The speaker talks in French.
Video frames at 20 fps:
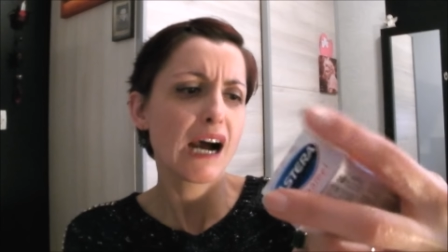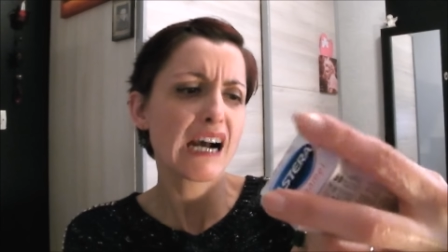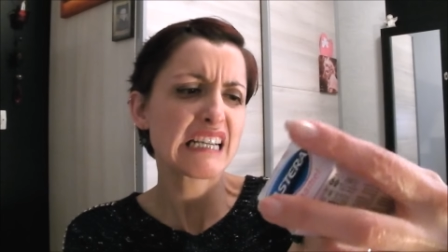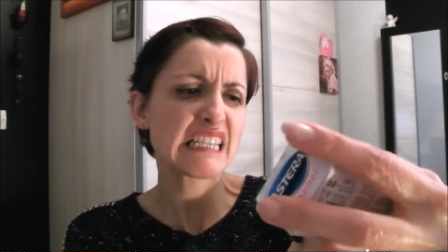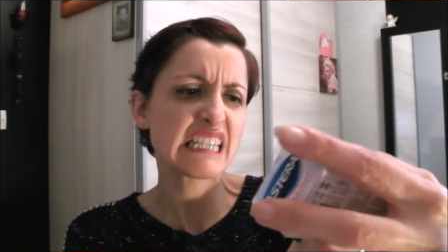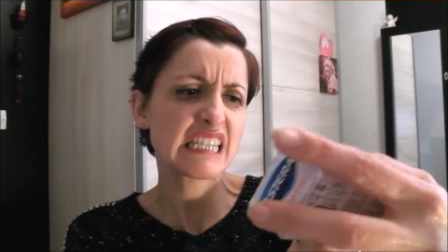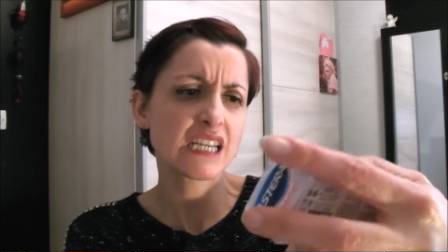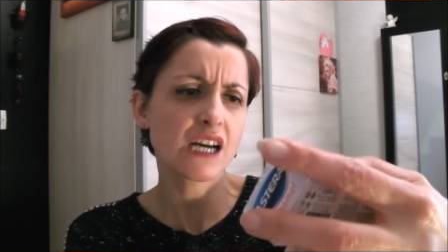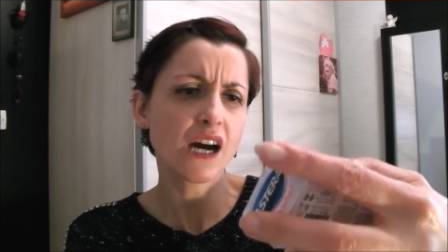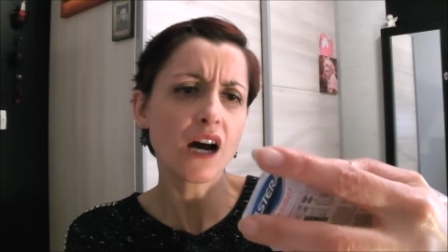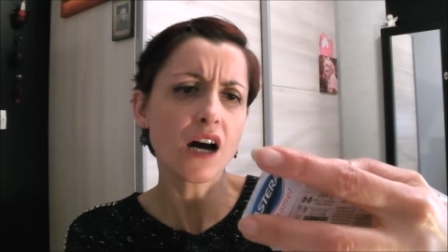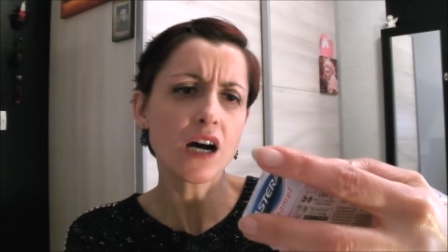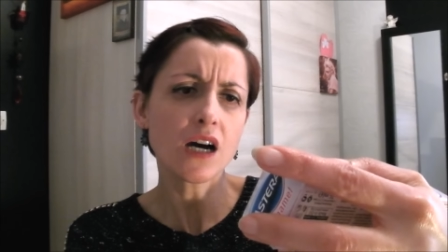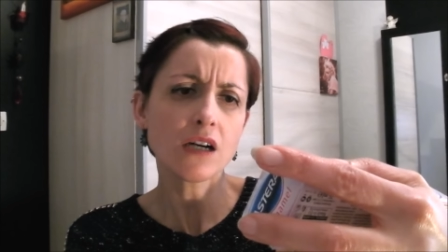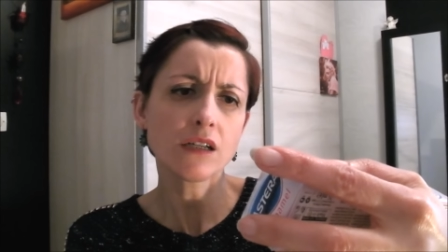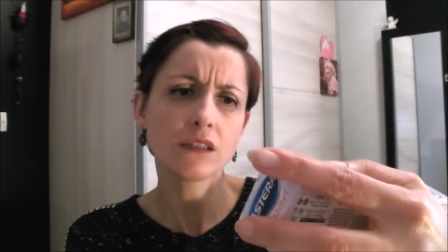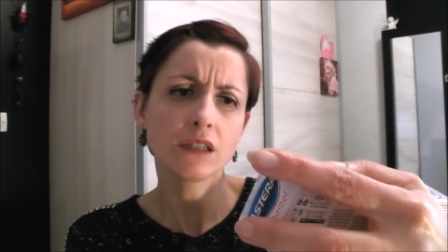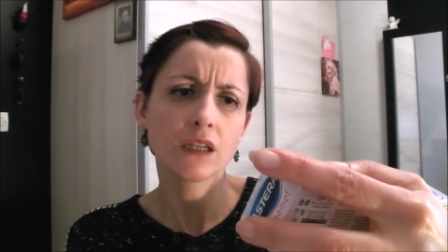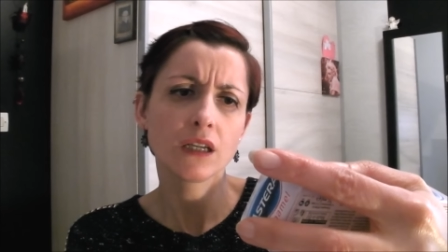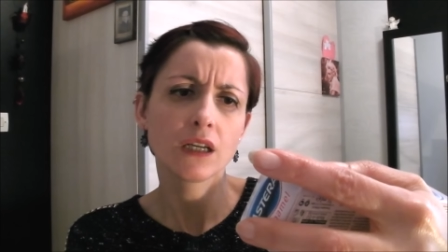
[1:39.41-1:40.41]

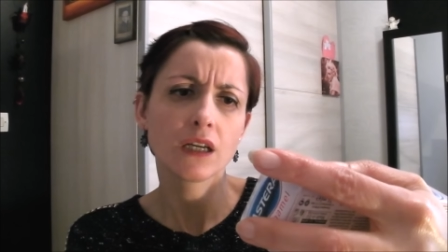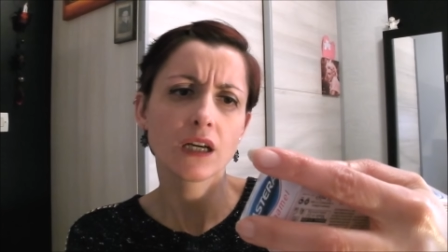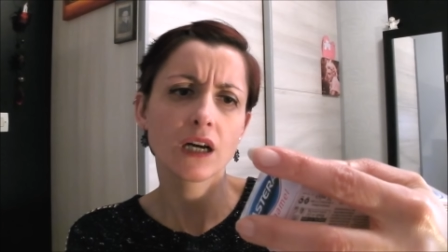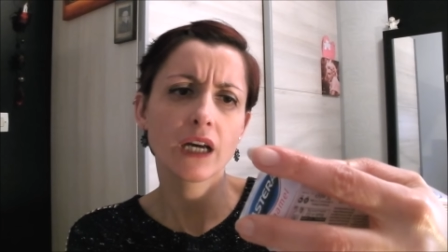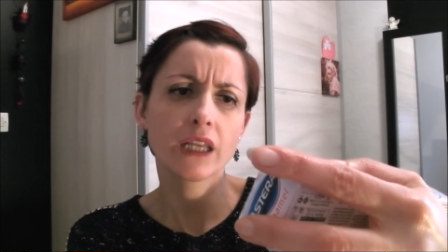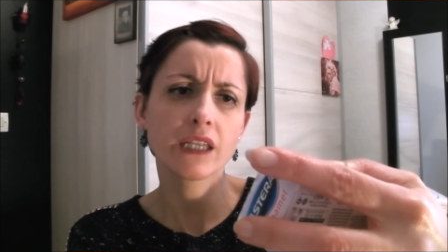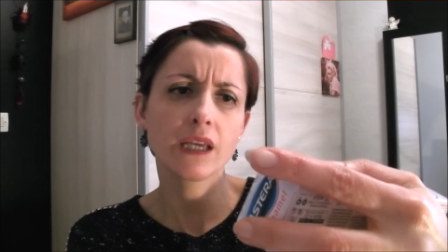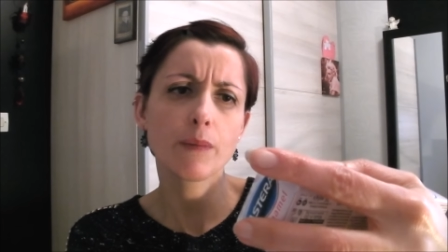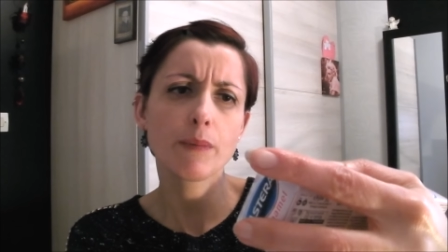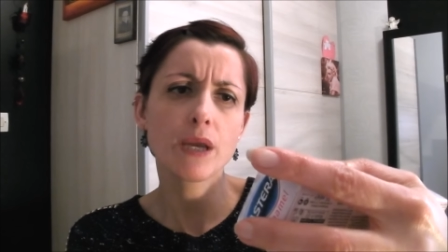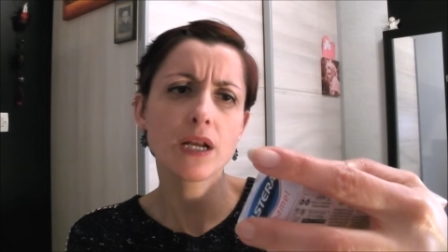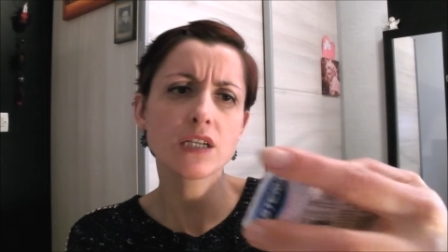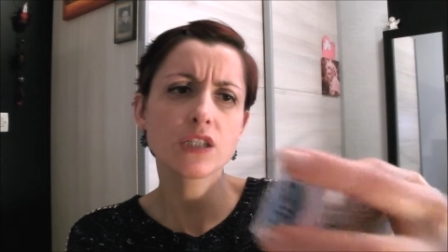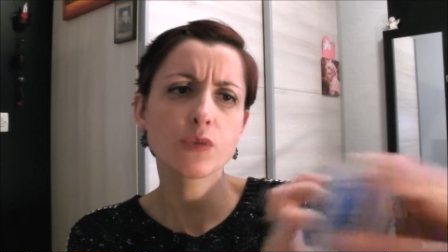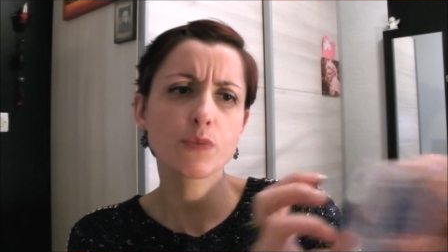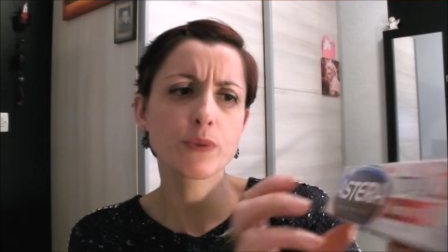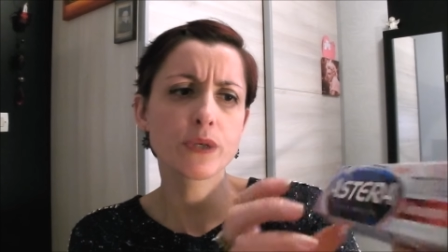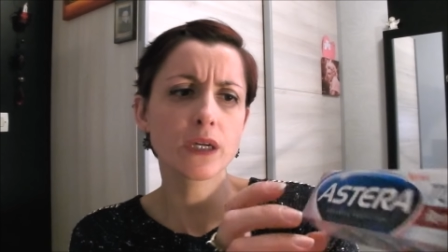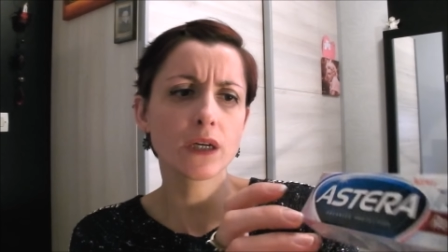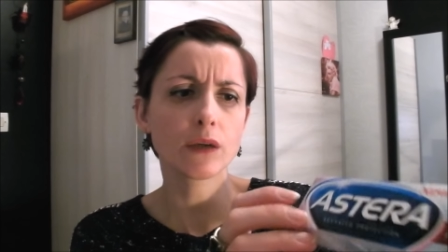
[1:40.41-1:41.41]
Astera, Renamel,
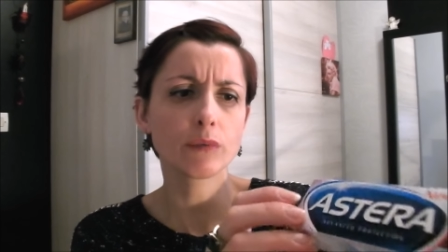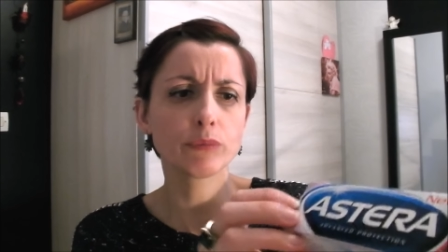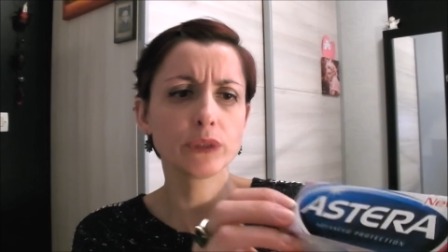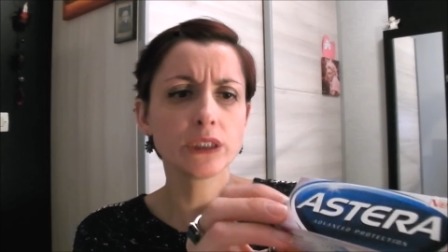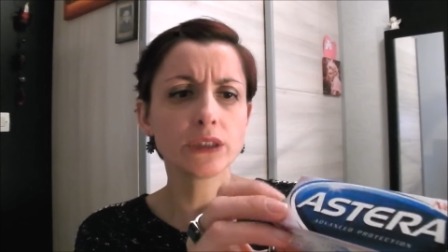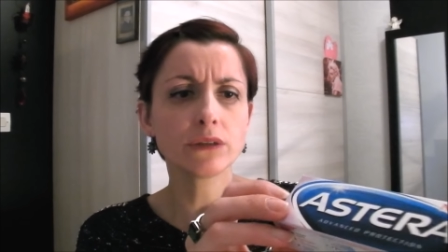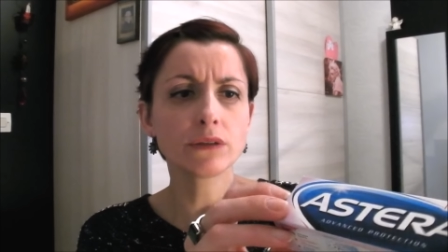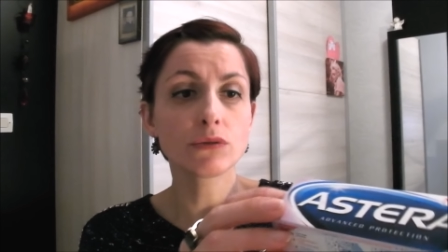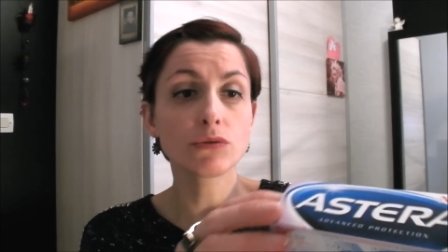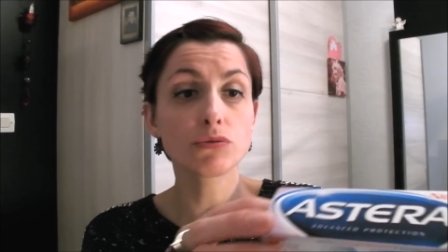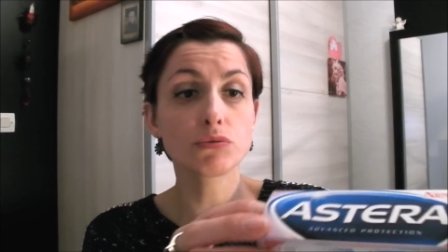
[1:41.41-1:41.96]
Spearmint.